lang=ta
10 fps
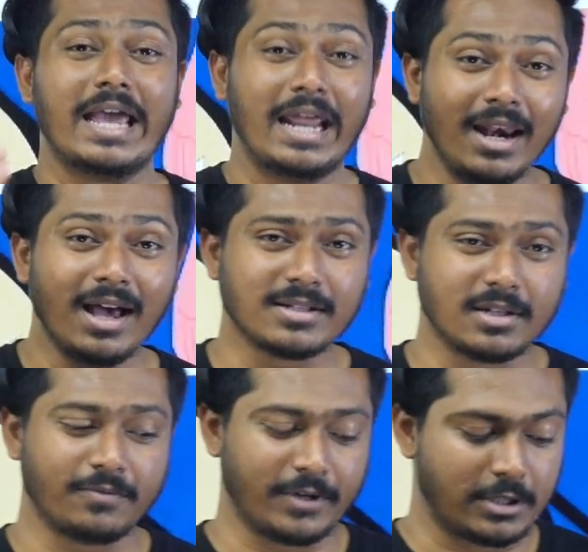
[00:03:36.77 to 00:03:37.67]
எல்லா
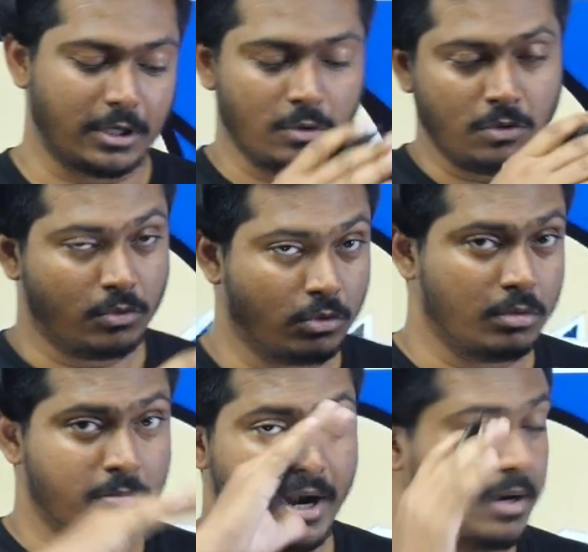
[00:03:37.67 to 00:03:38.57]
சர்ஃபேஸ்லேயும்
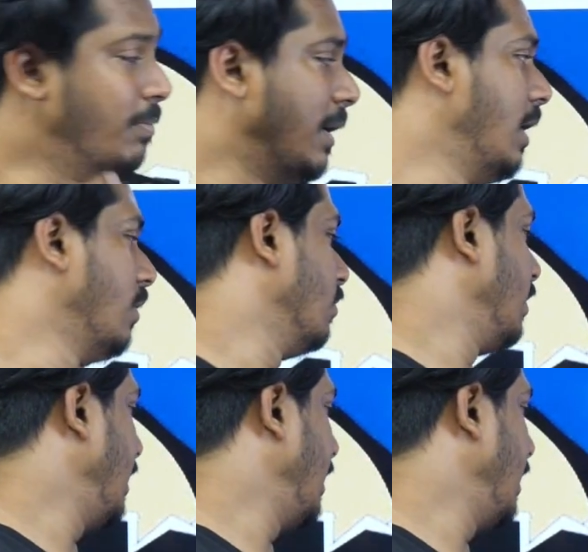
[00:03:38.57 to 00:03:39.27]
ஒரு மேடும் பள்ளம் இருக்கும்